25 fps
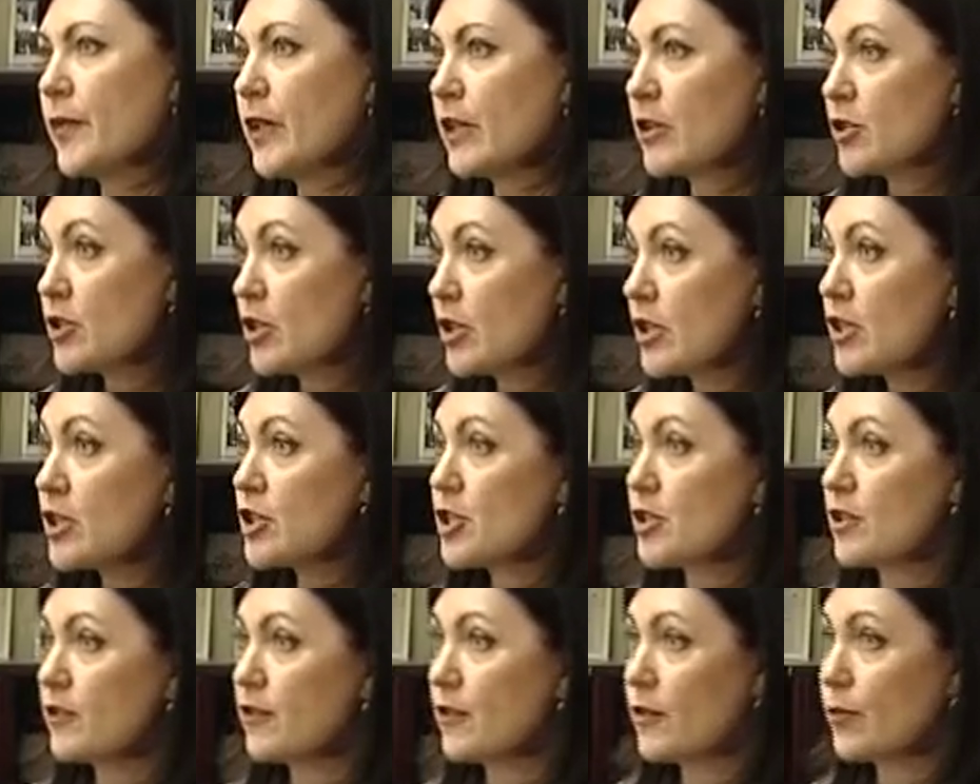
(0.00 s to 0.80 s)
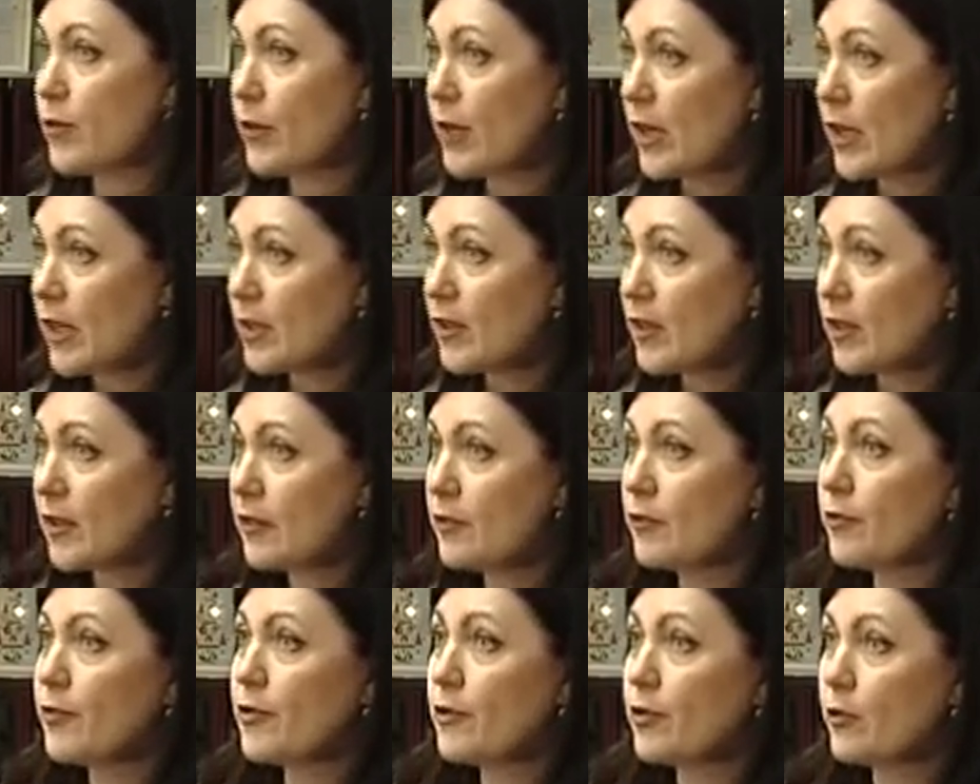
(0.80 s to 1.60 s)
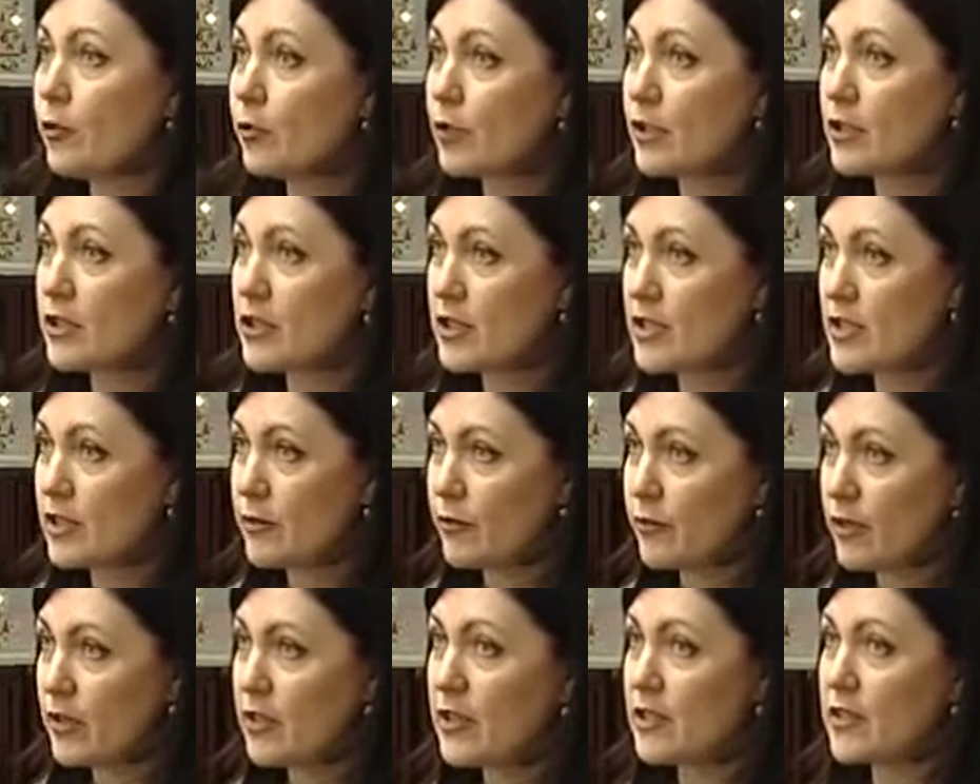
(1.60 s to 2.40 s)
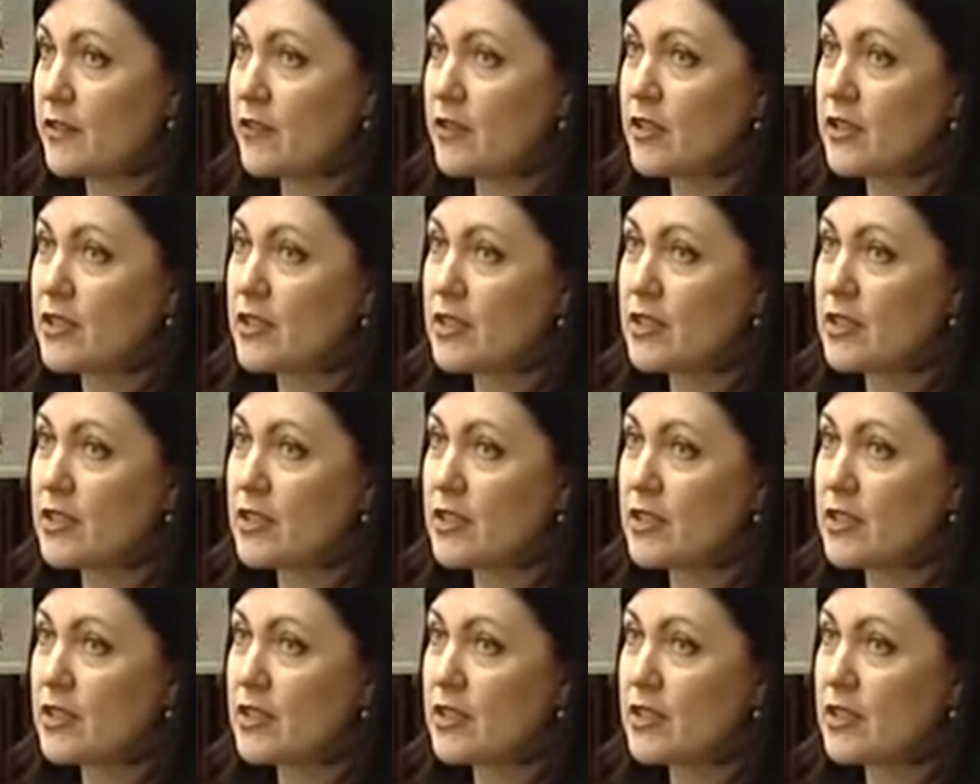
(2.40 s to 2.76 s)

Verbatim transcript: э, жилищного плана в городе Семилиственниц,